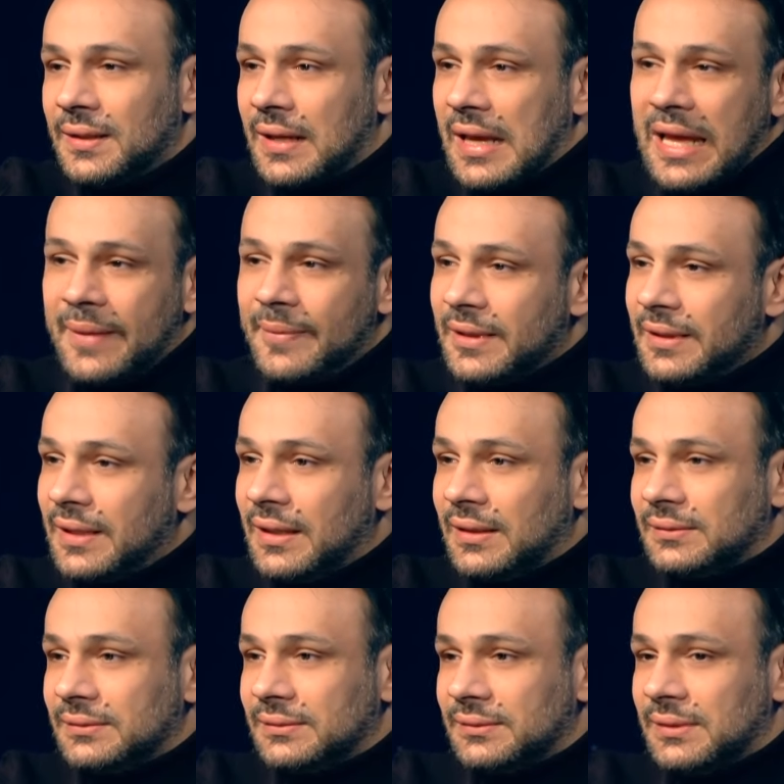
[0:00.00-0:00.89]
اعمل
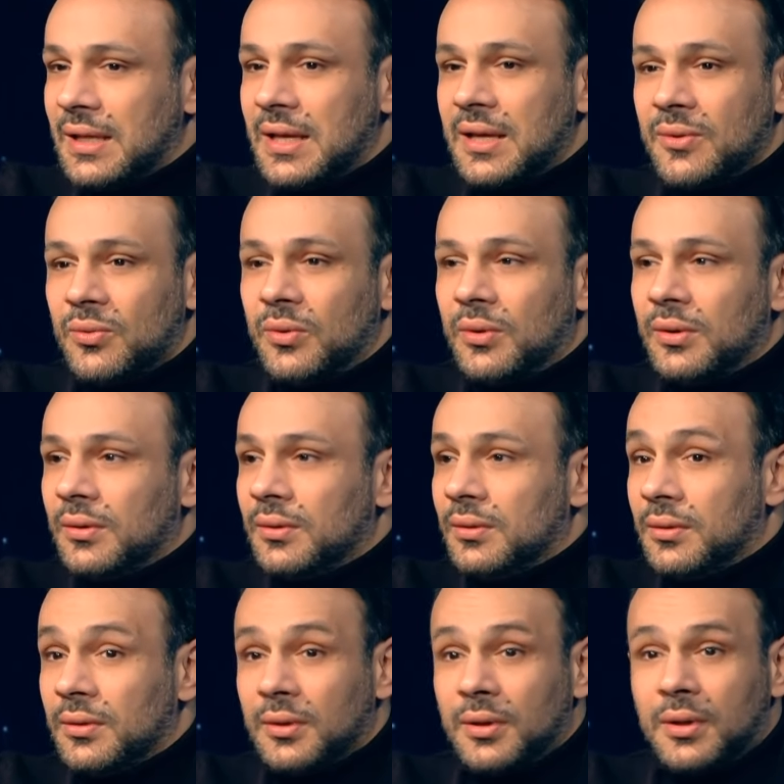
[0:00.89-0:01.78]
ده تعلي
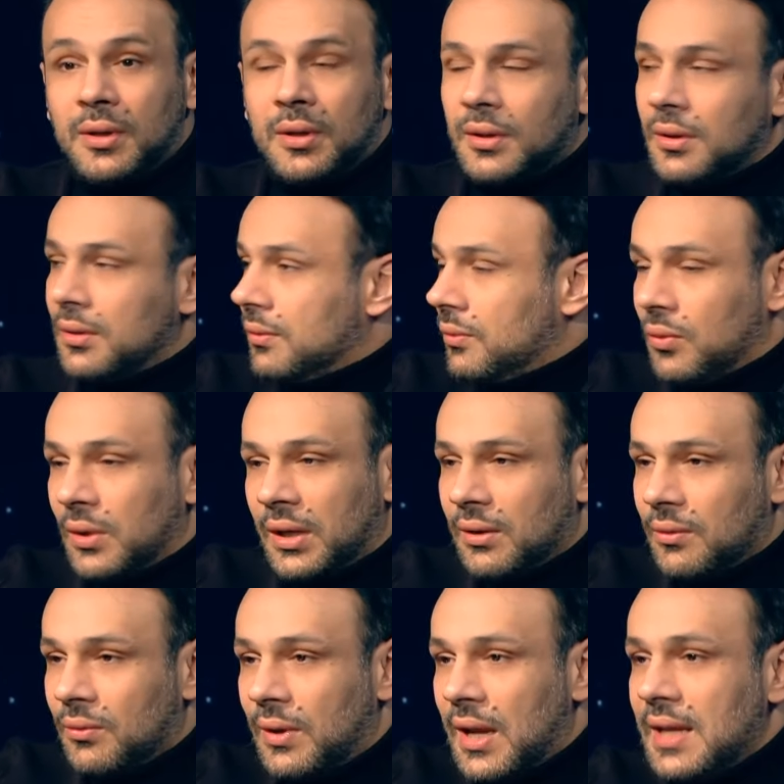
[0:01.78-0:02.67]
الصوت
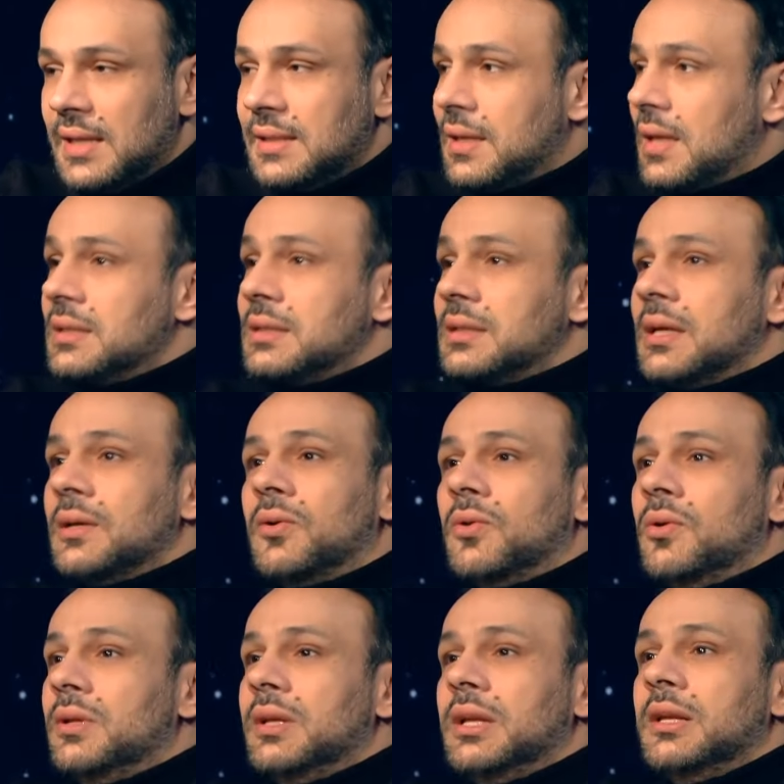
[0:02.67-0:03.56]
وجايز اصلا
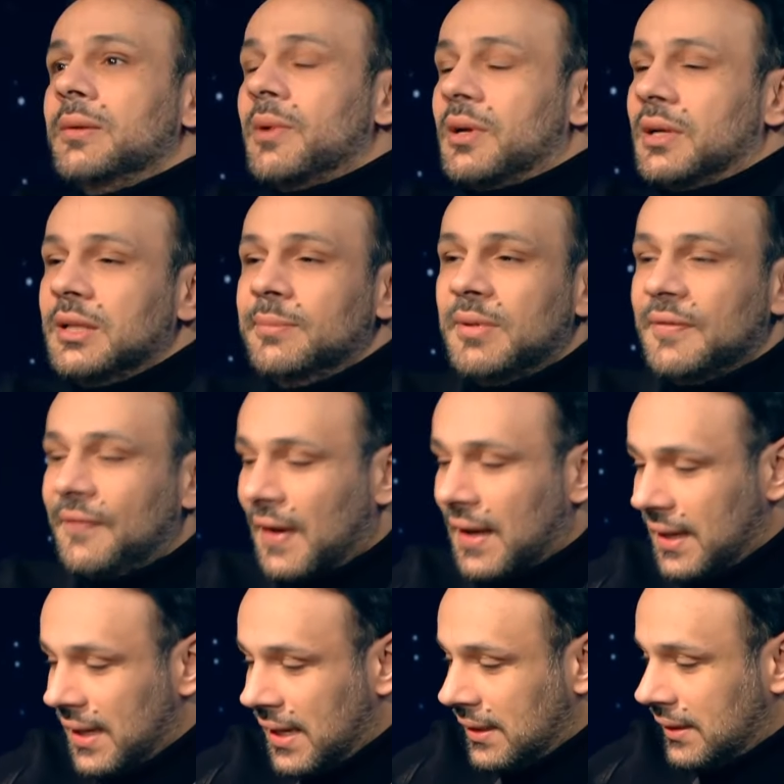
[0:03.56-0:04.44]
كل اللي مريت بيه في
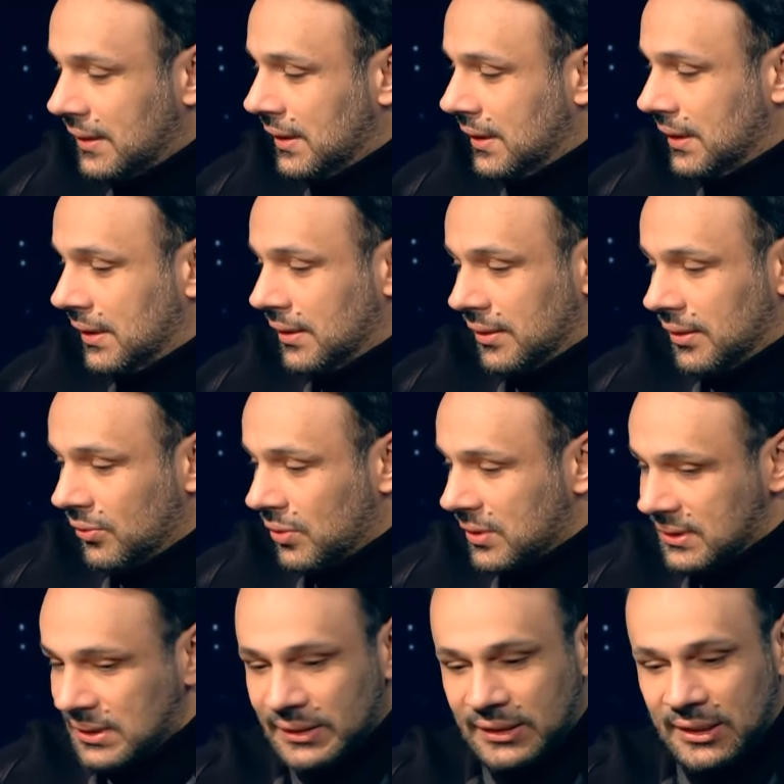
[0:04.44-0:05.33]
حياتي اللي
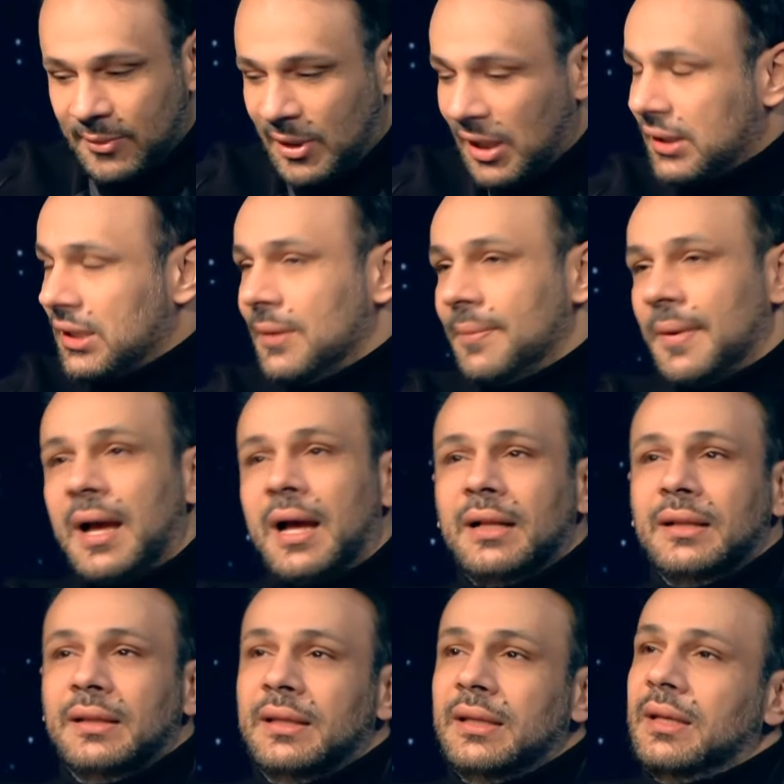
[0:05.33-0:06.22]
وصلني لمرحله ان
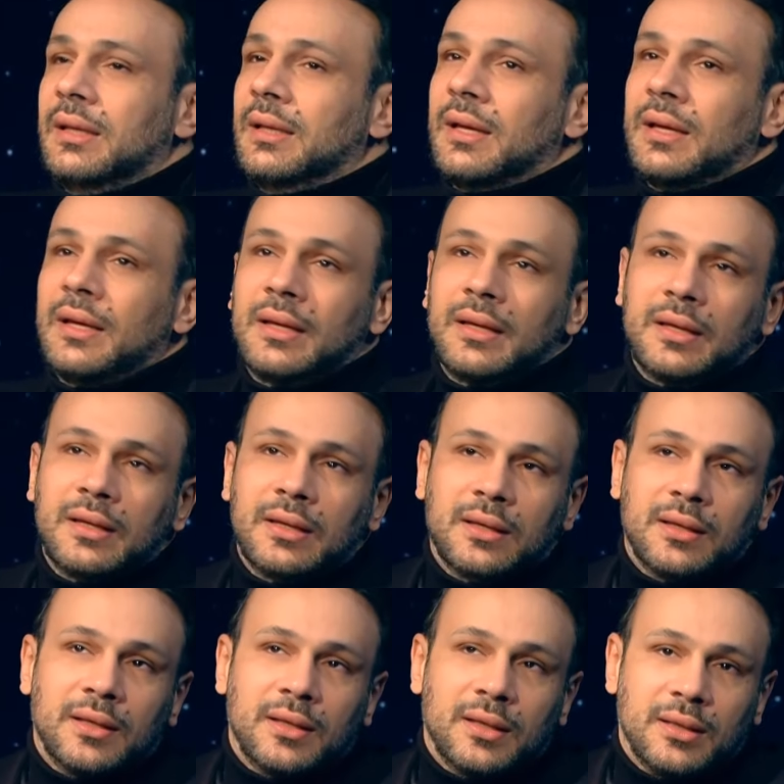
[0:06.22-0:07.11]
يبقى عندي
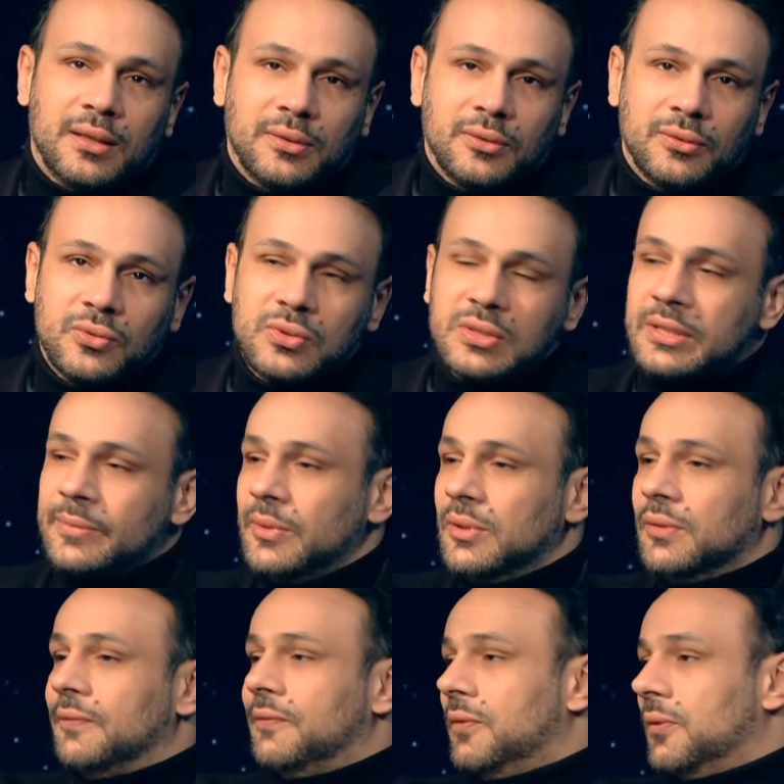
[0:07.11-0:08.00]
آه، نص
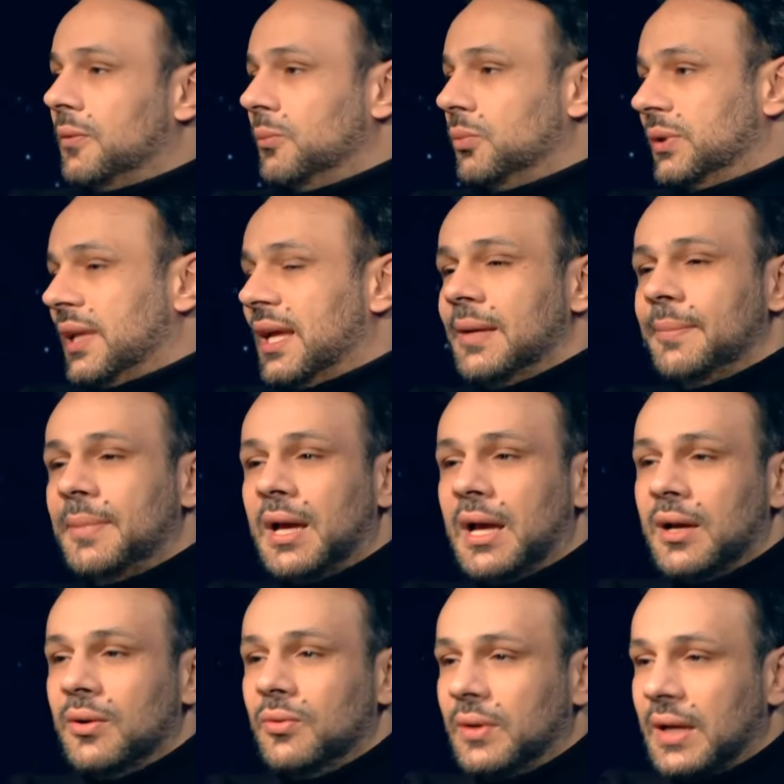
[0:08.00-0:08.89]
مليون متابع
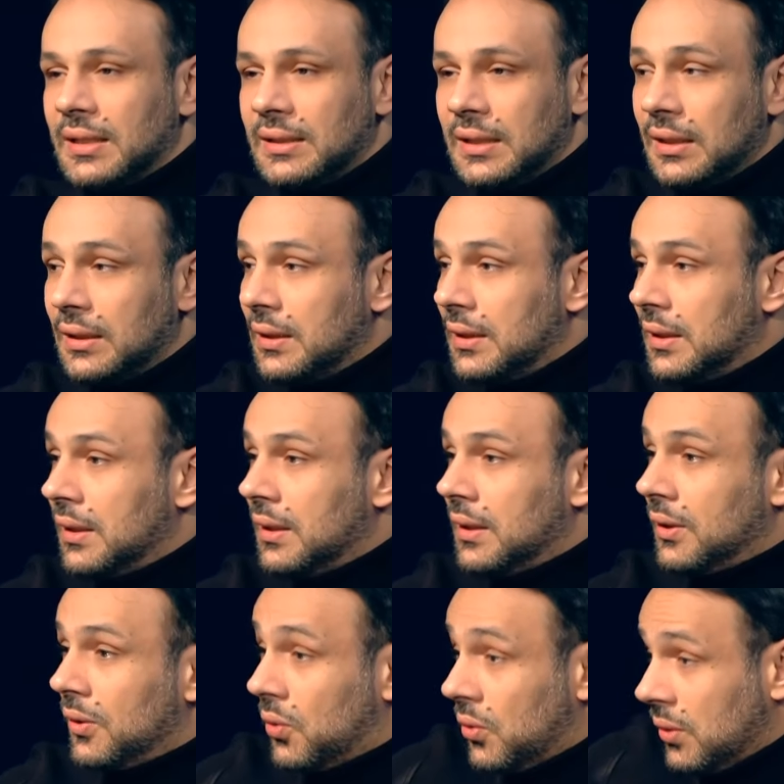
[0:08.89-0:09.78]
او كده
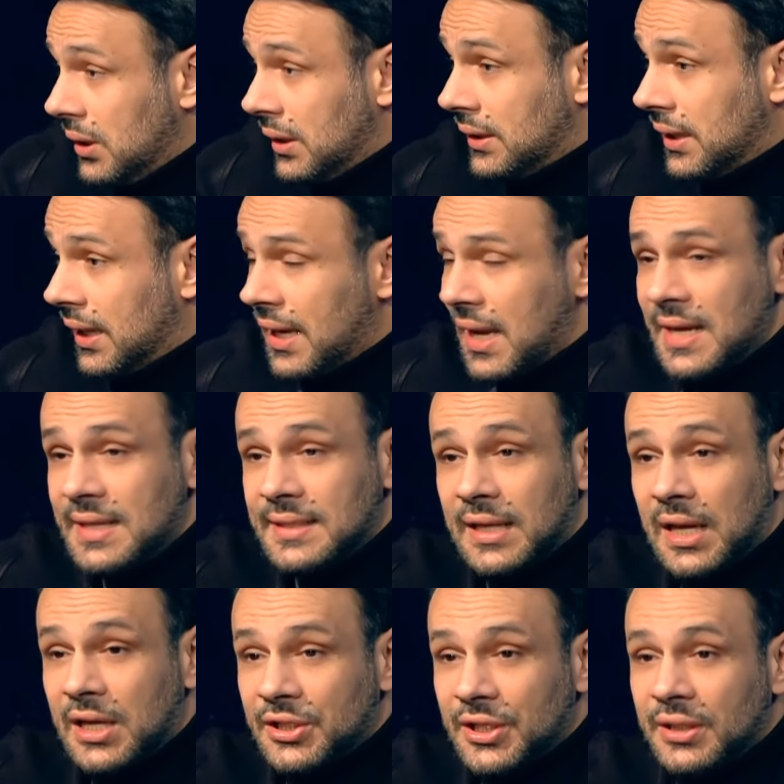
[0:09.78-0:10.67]
كل ده
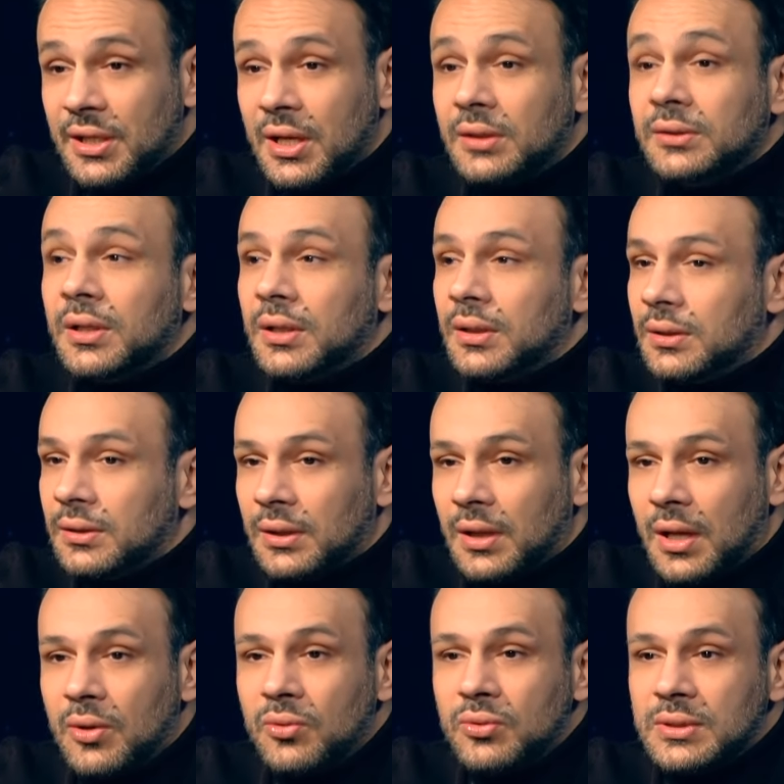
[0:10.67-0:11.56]
جايز عشان اقدر
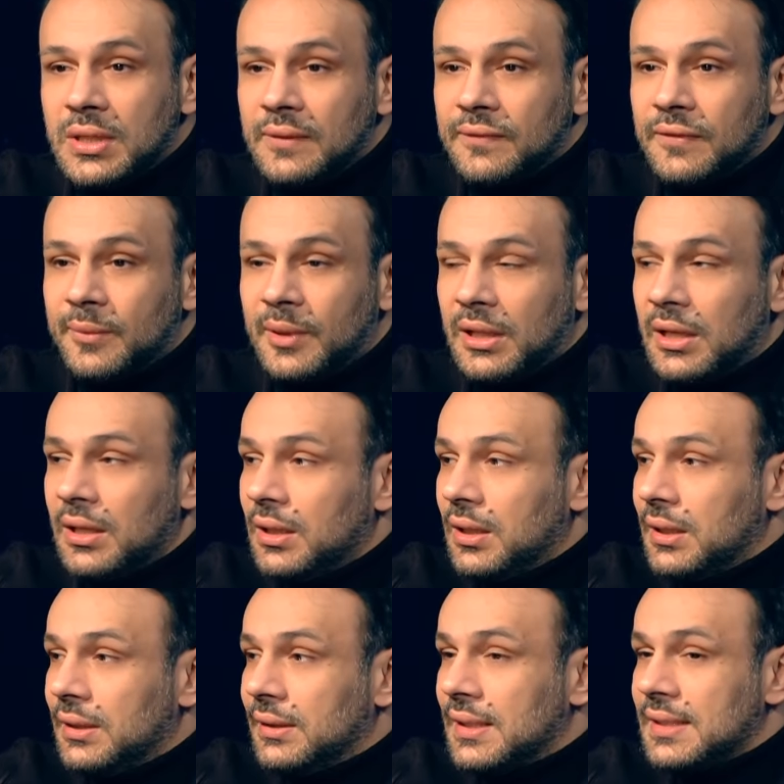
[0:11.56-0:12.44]
اوصل في
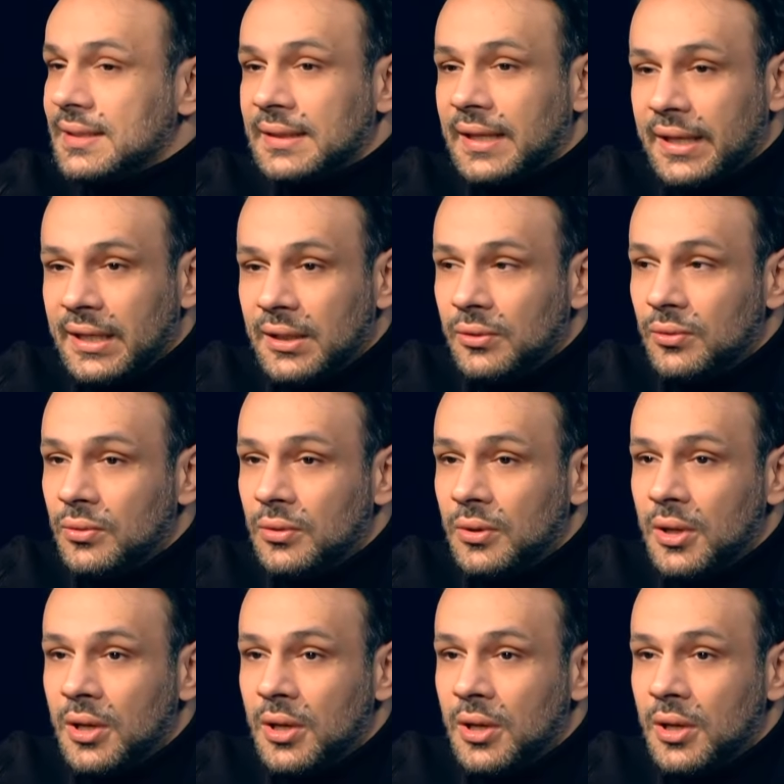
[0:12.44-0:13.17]
مرحله ان استغله